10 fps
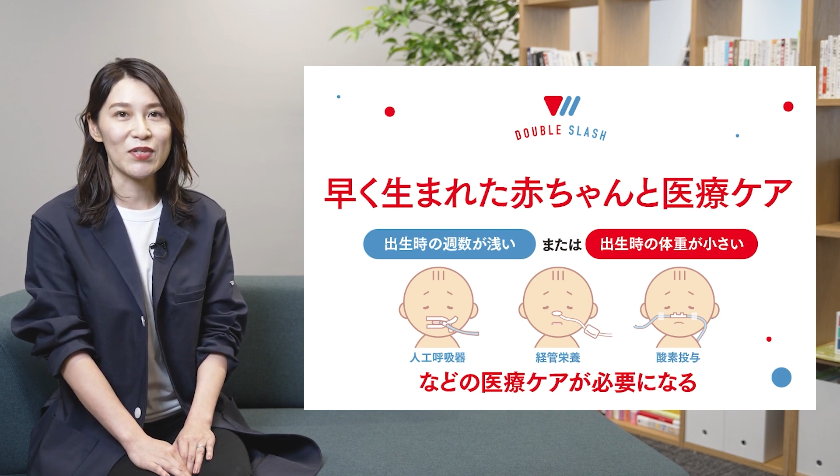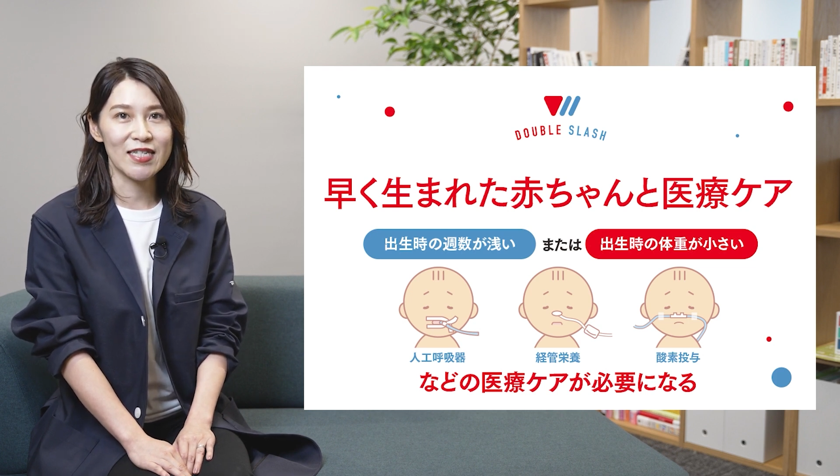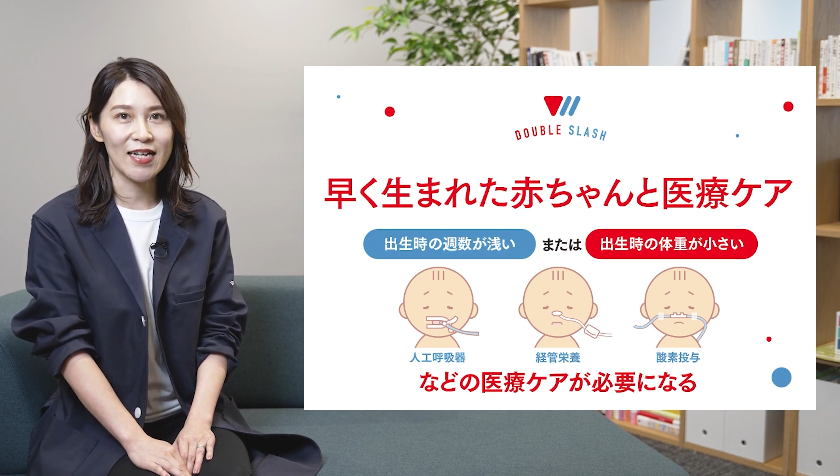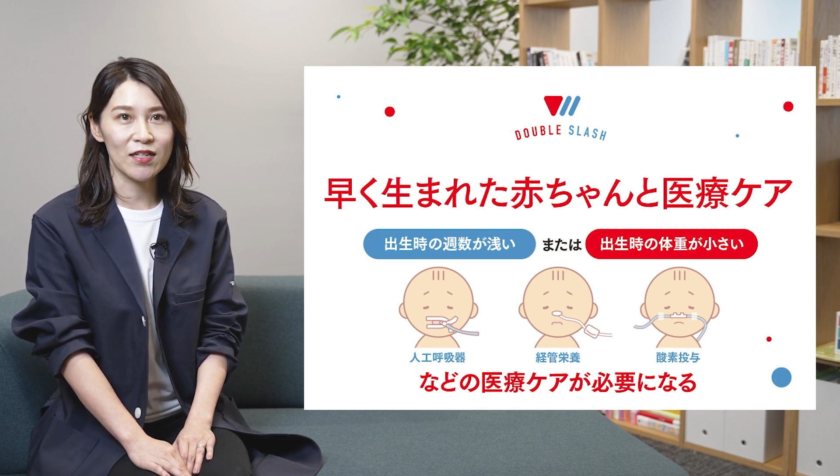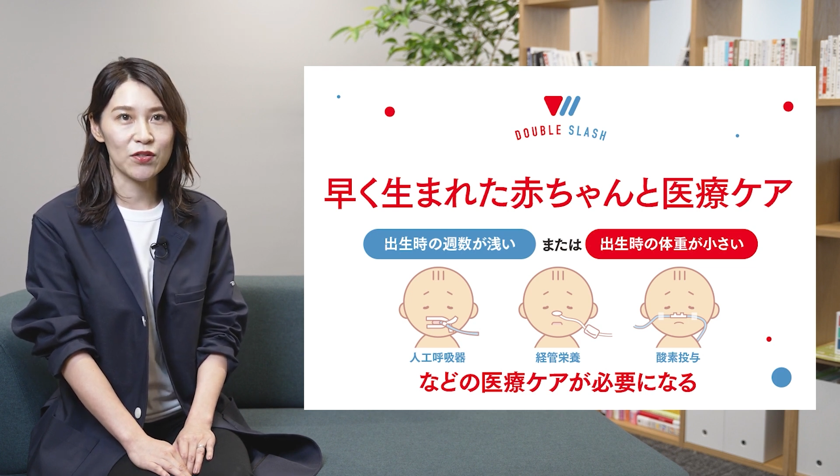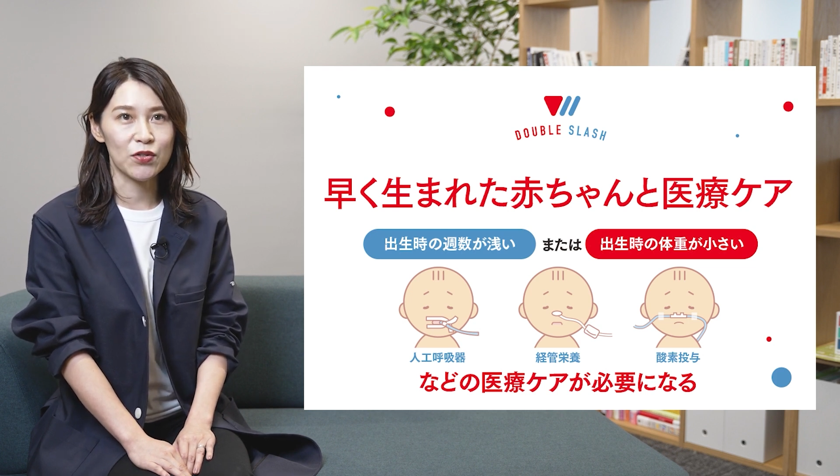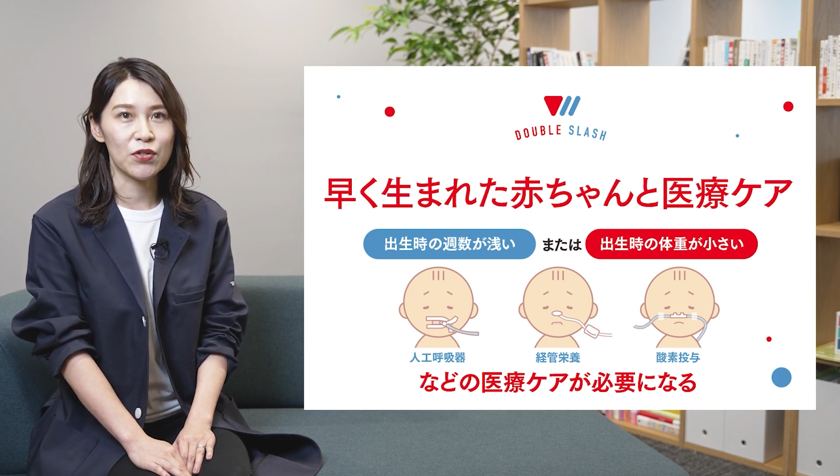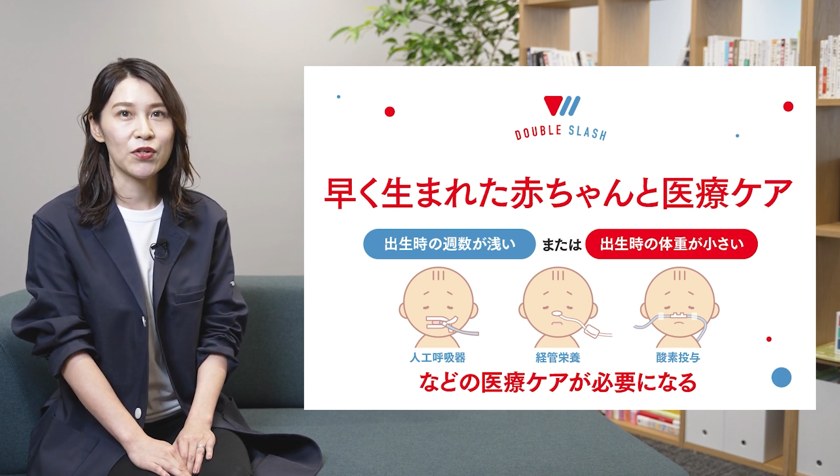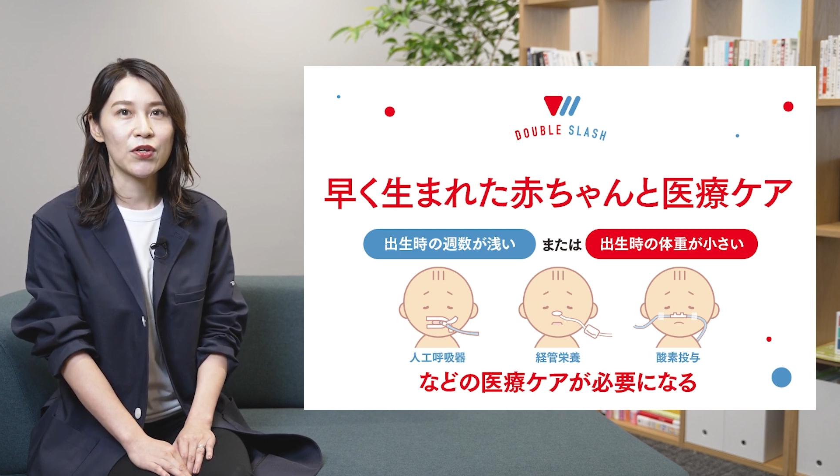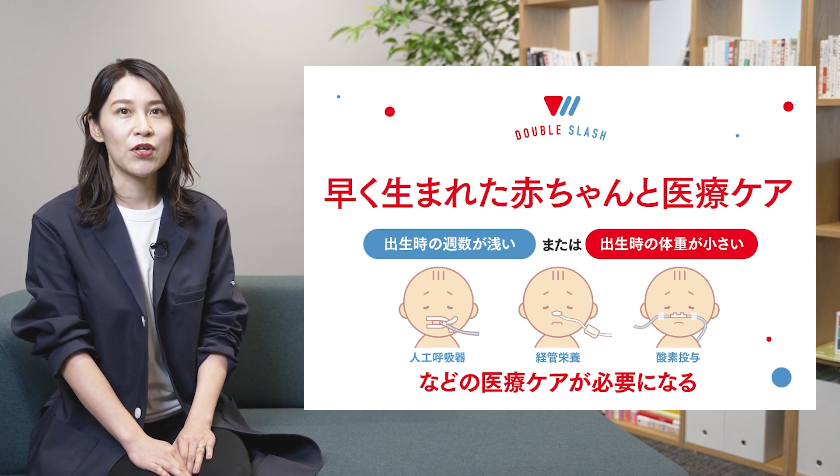短
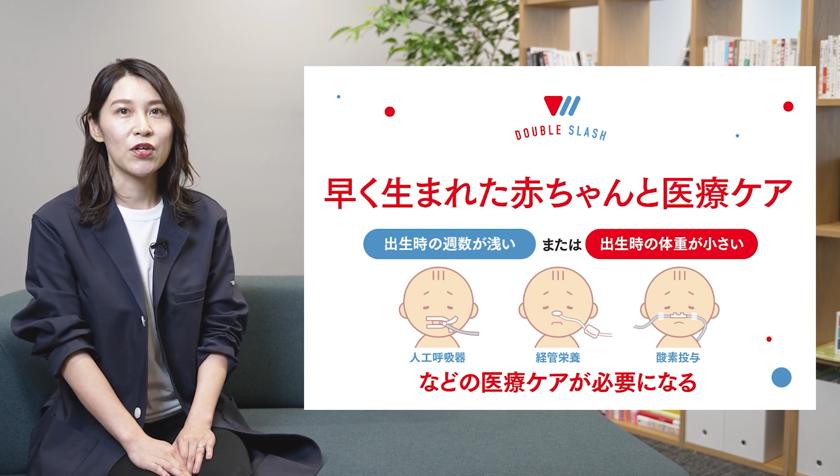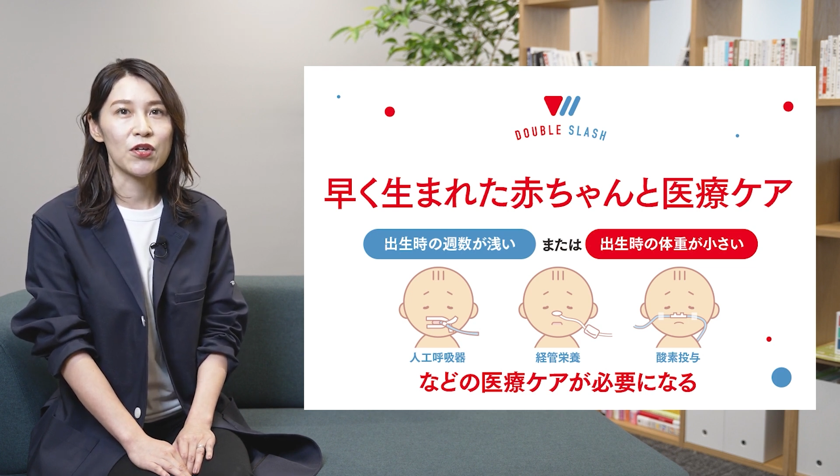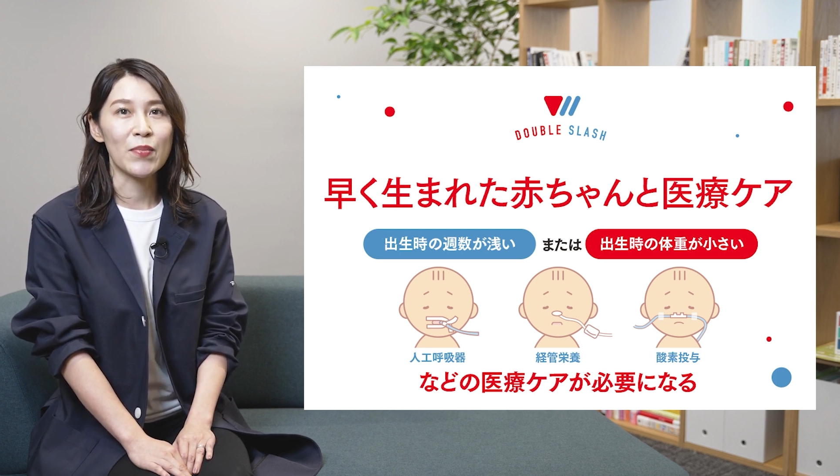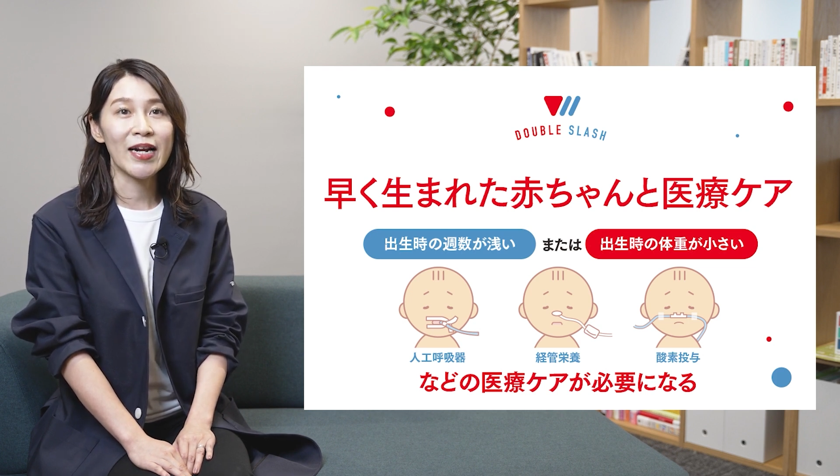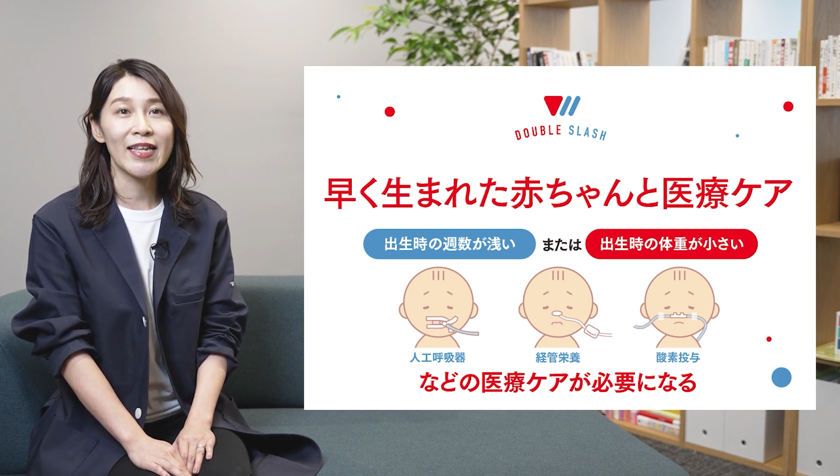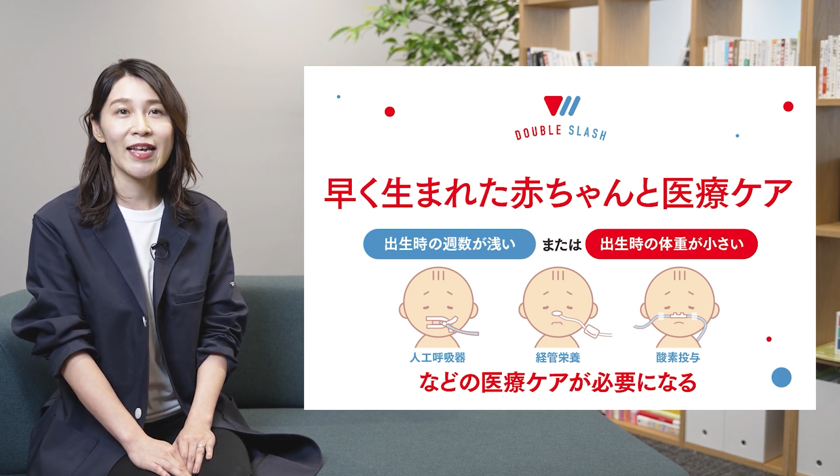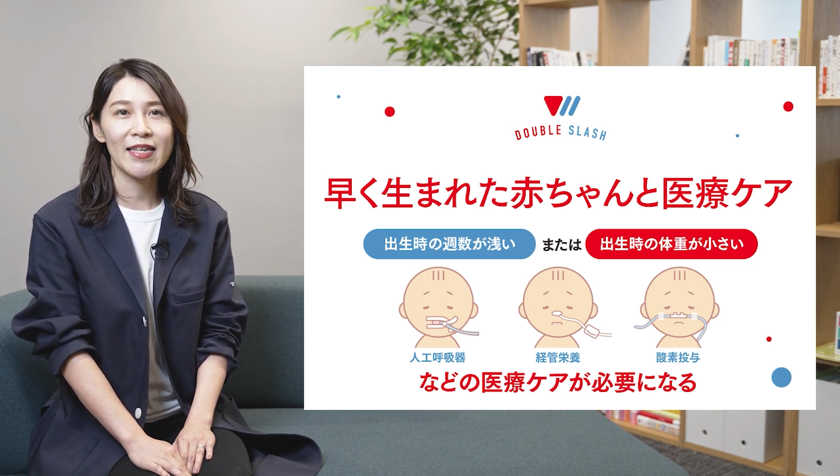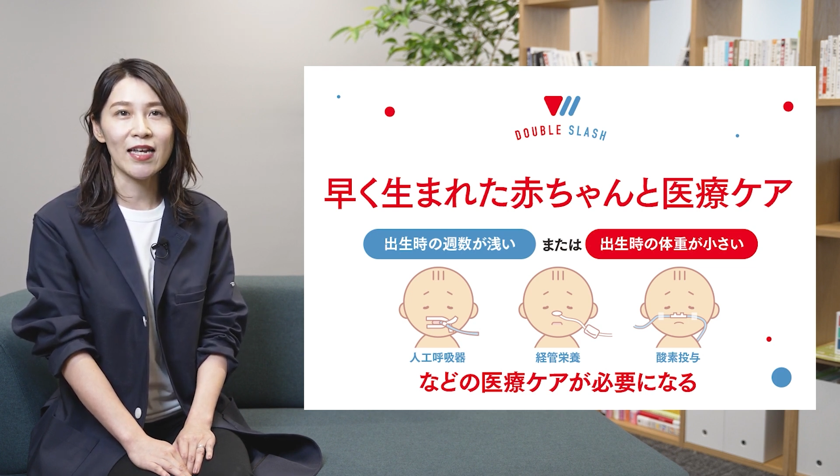く生まれてき